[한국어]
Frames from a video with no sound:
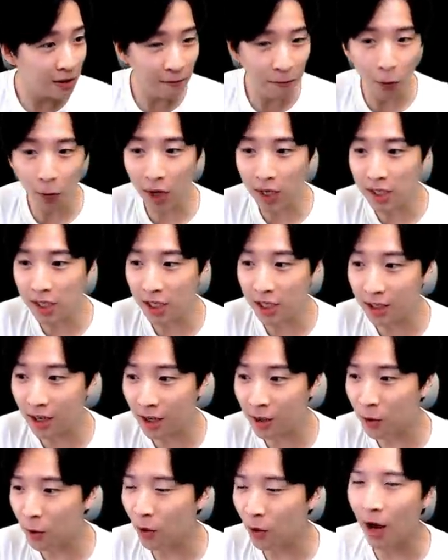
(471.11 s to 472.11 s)
그
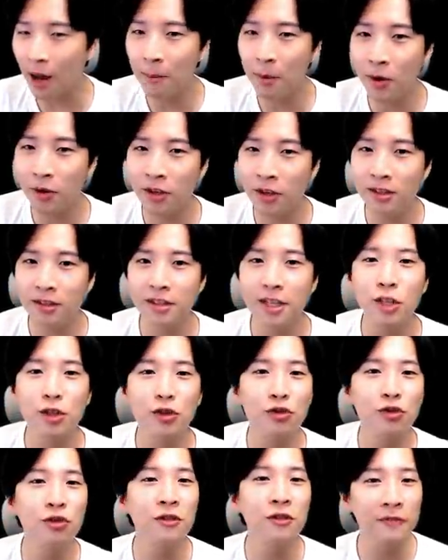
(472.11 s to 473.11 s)
포렌식이라는 걸 하면은 제
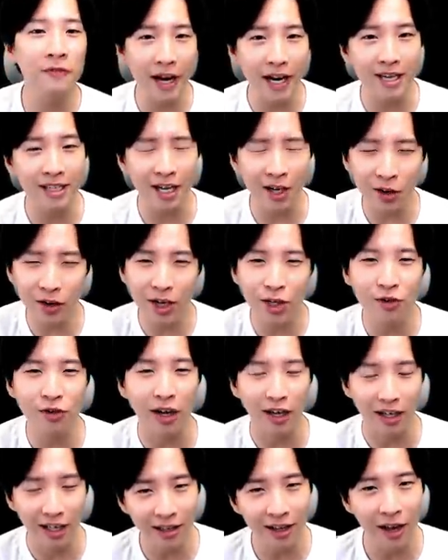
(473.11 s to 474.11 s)
죽은 파일 살려낼
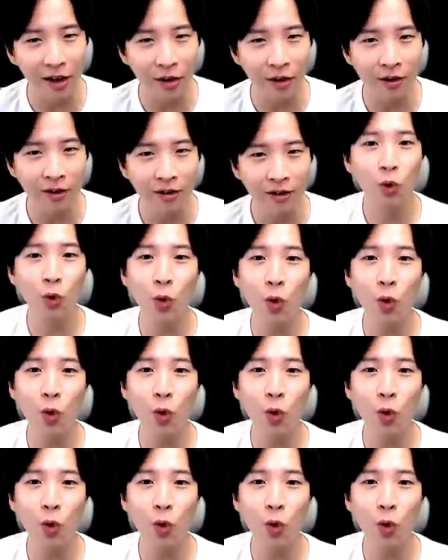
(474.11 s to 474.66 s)
수가 있나요?